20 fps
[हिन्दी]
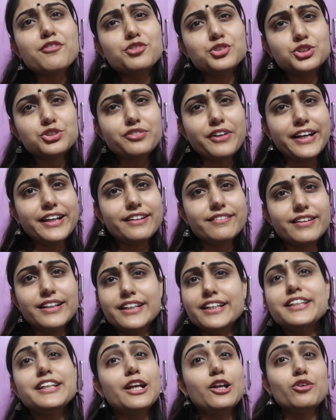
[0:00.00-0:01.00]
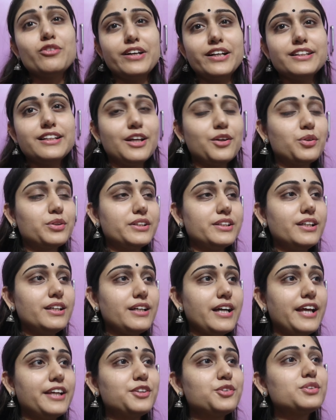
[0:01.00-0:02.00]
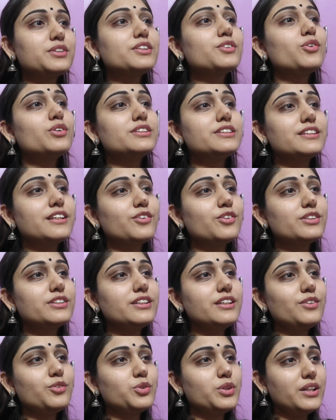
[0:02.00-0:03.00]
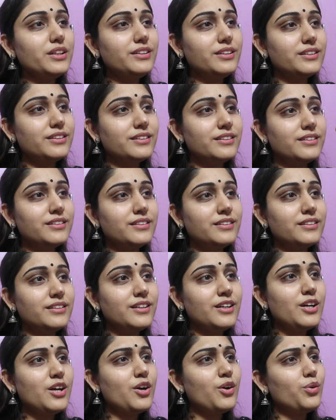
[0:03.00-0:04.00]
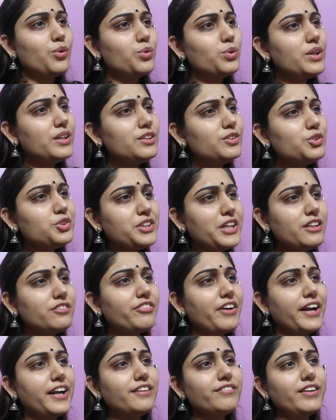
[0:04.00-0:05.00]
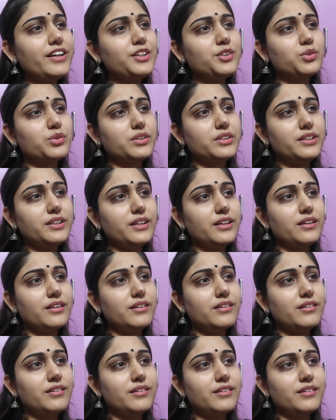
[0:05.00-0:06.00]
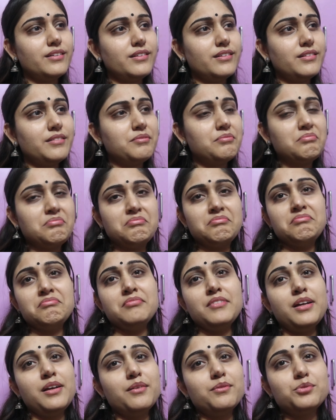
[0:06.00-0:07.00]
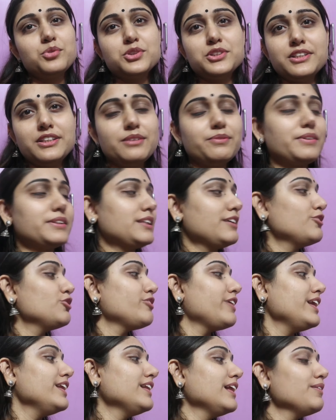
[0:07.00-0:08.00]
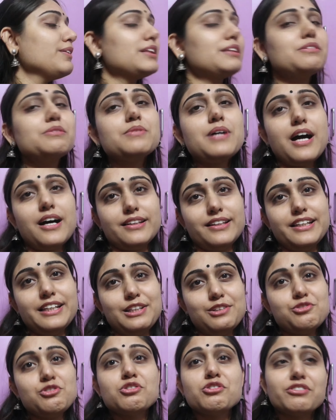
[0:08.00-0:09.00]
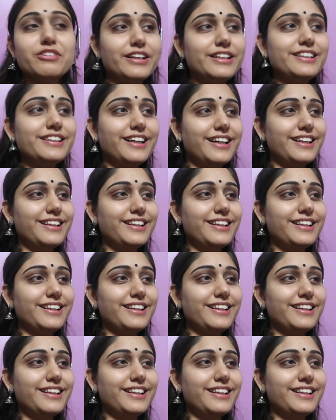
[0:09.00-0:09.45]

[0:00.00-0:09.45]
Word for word: वो जो व्हाइट वाली येलो वाली दाल होती है ना काय की होती है कौन सी दाल होती है उड़द उड़द तो शायद व्हाइट वाली होती है मुझे नहीं पता वो वाली दाल मतलब हम खाते नहीं है वो वाली